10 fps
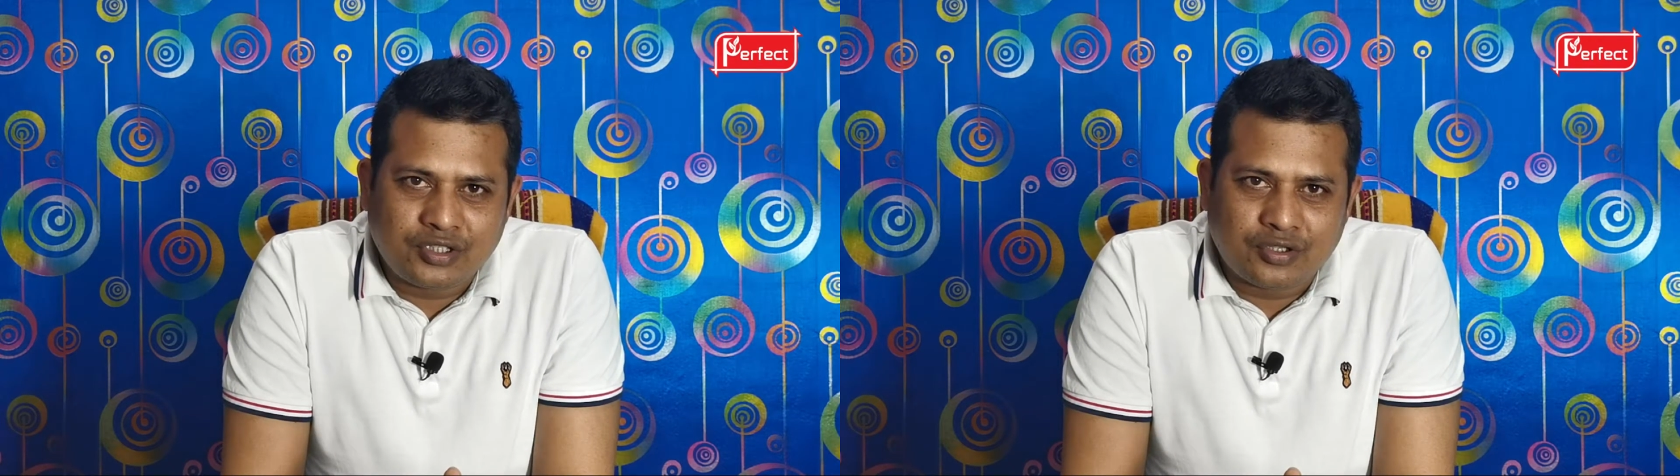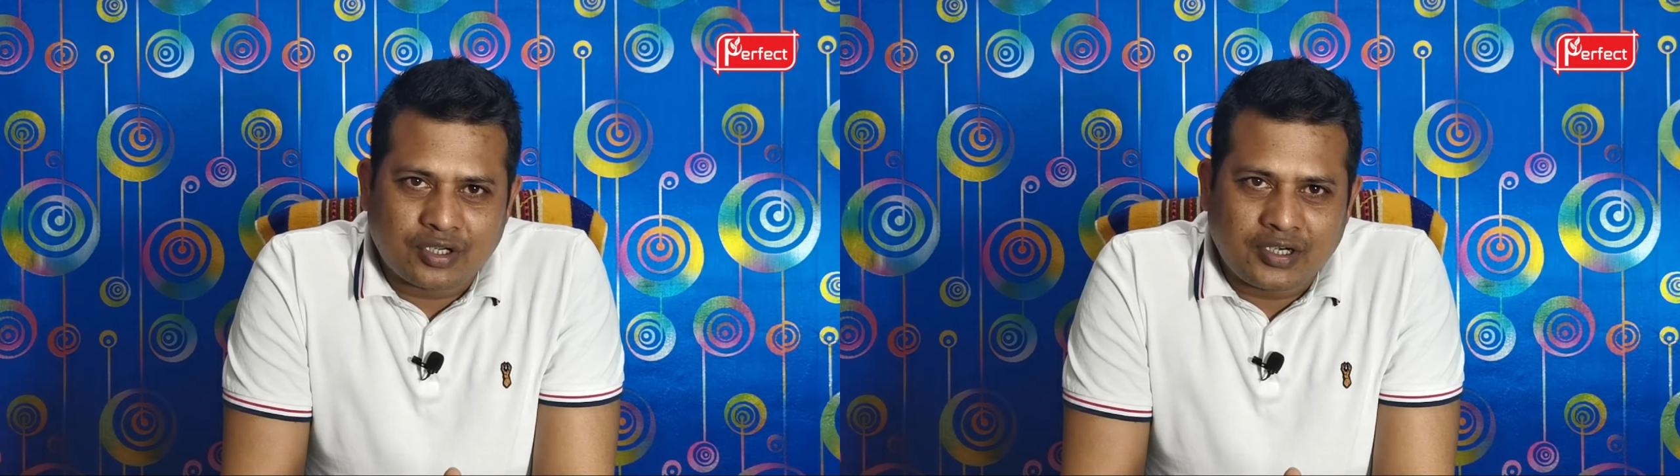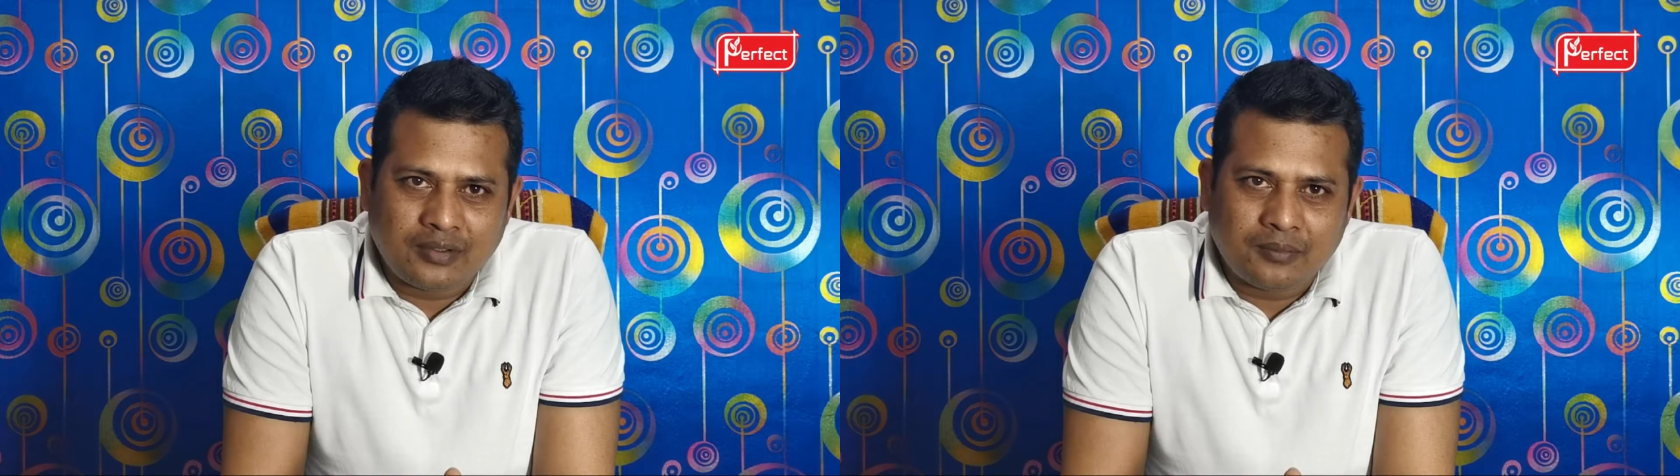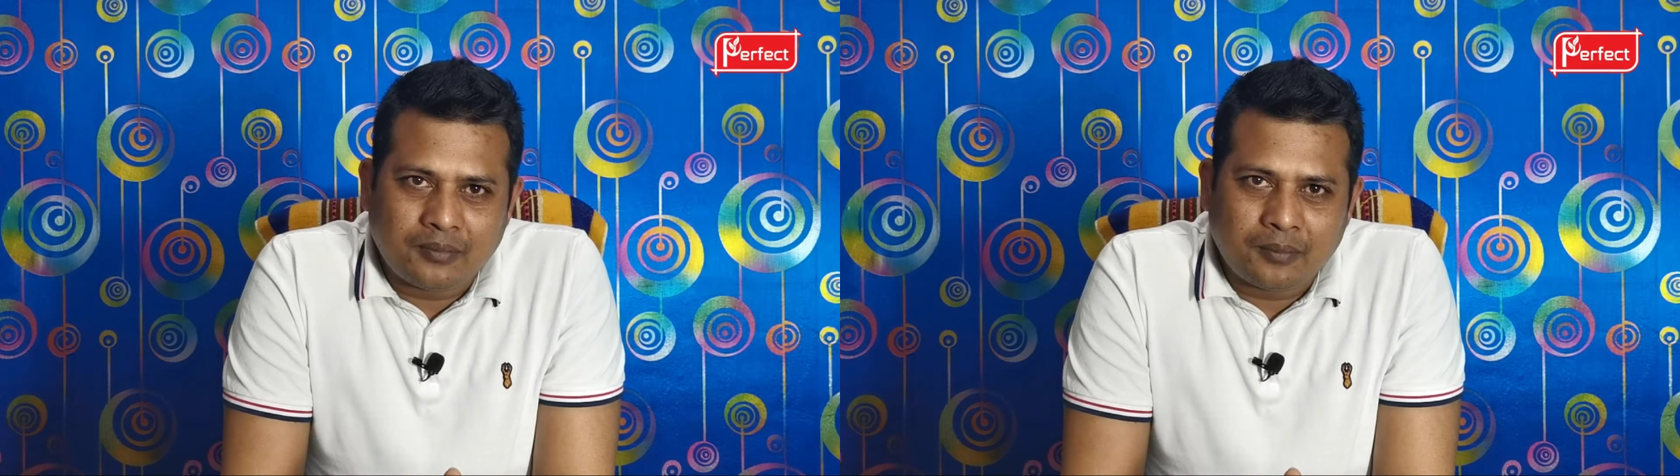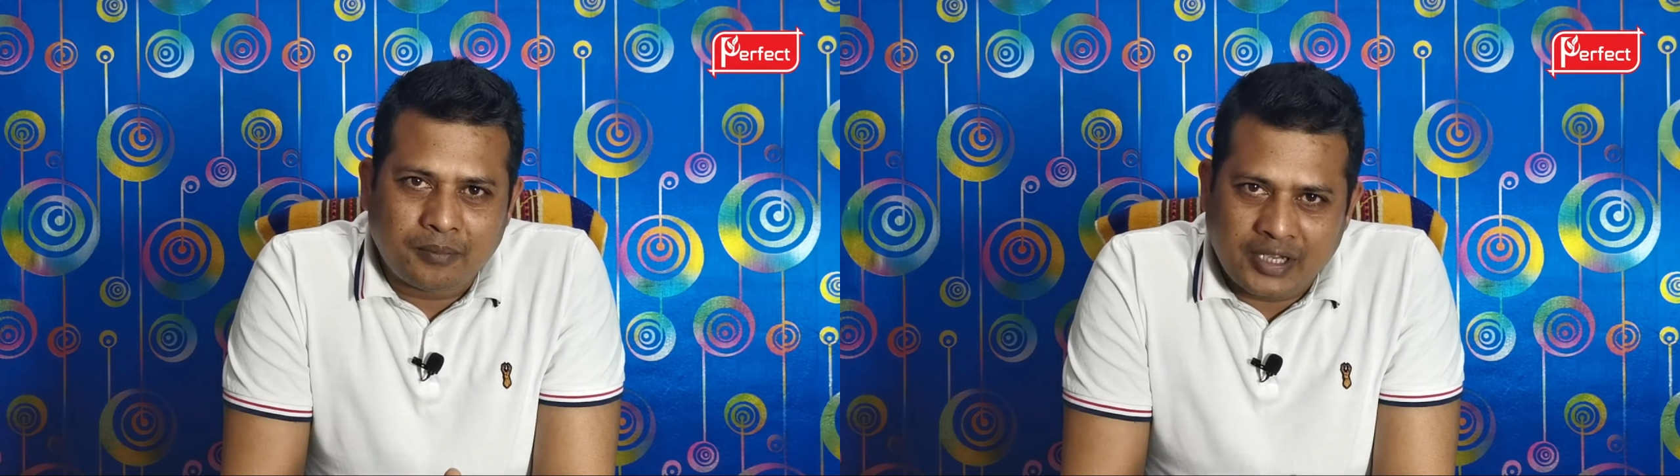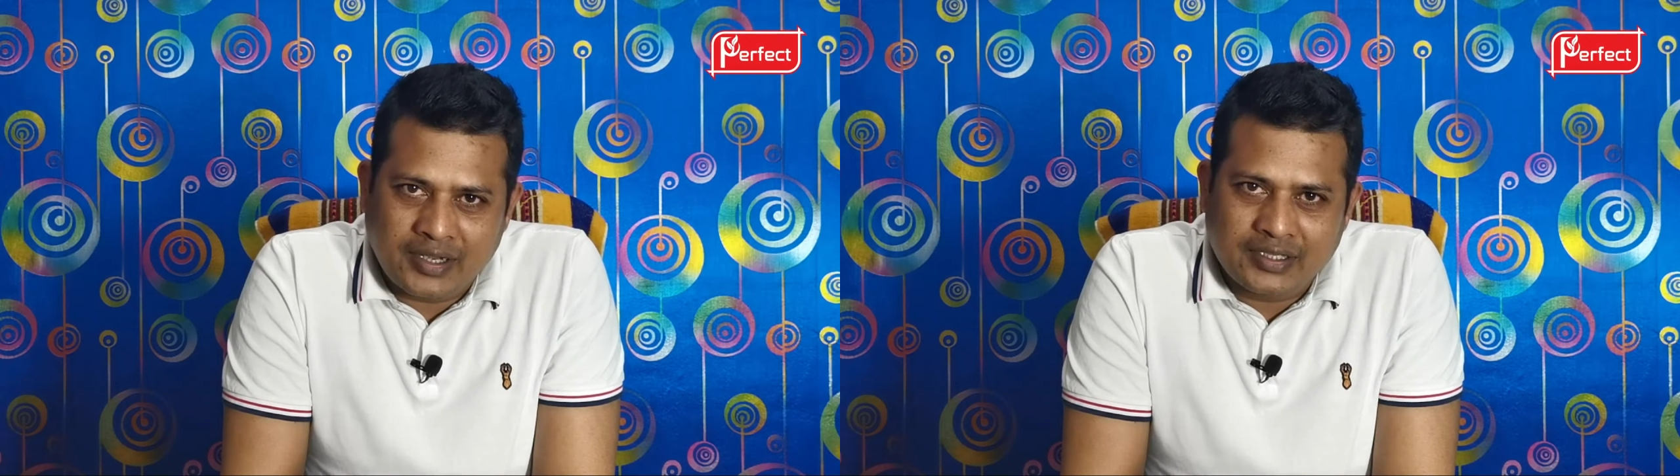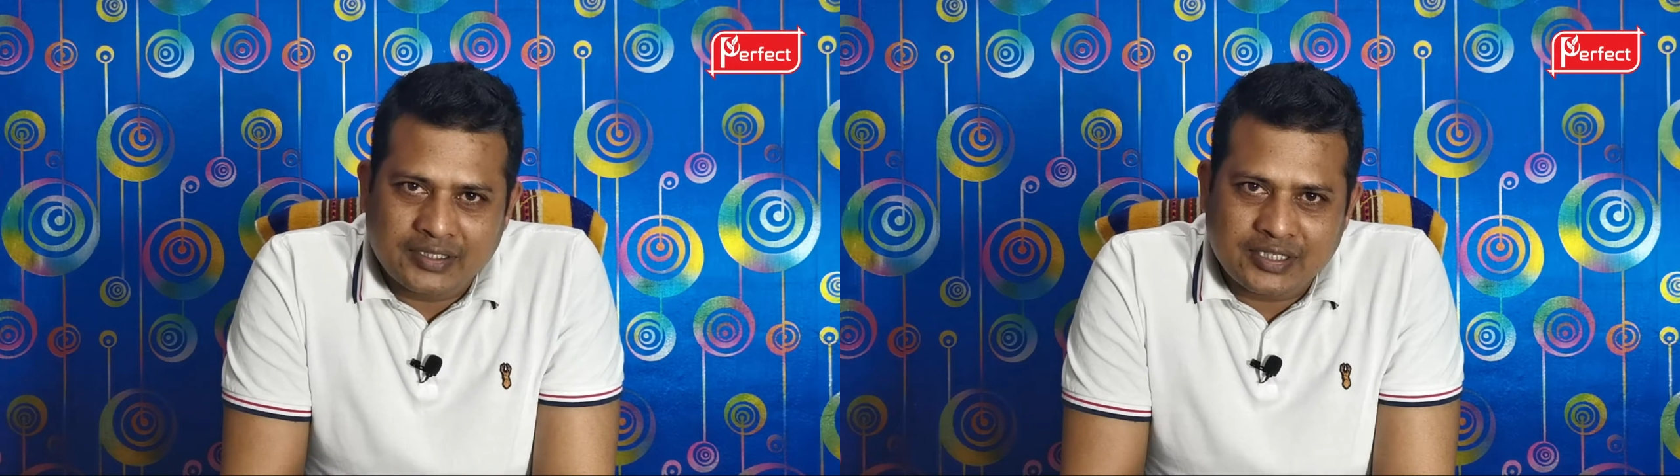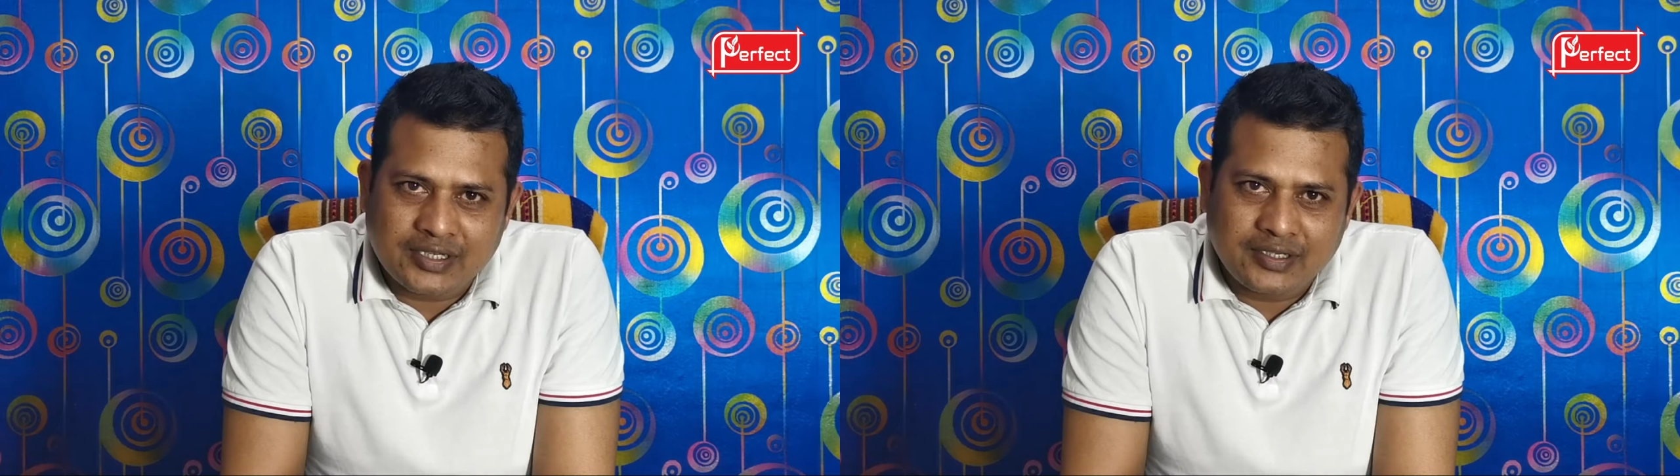যদি করেন
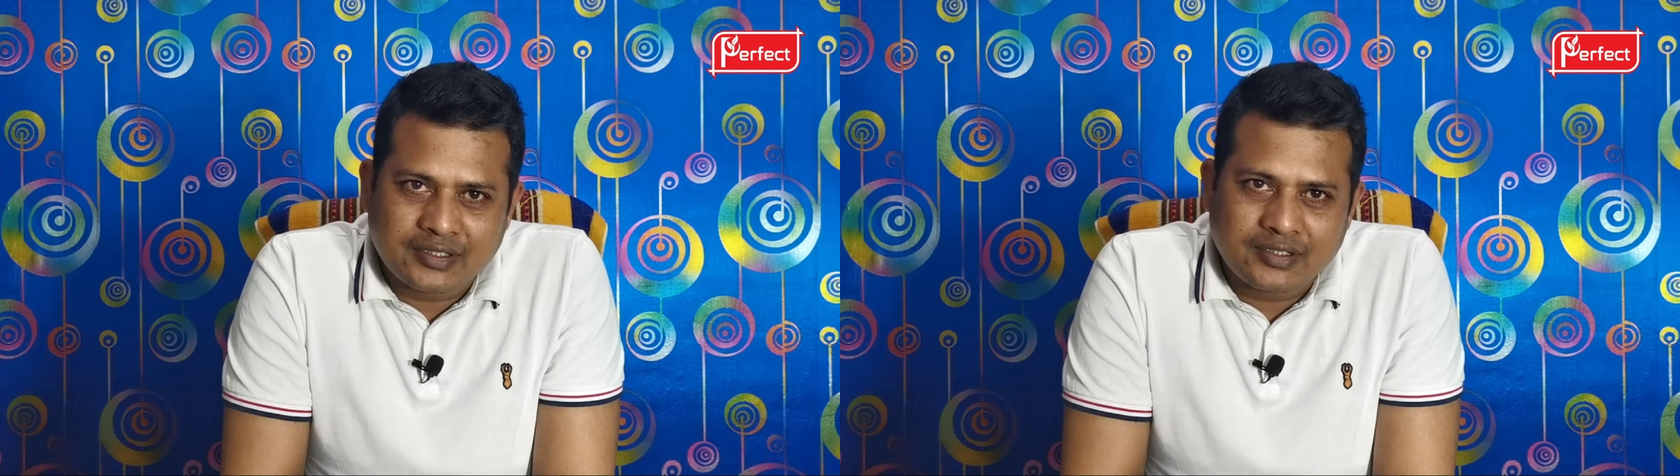বাংলাদেশে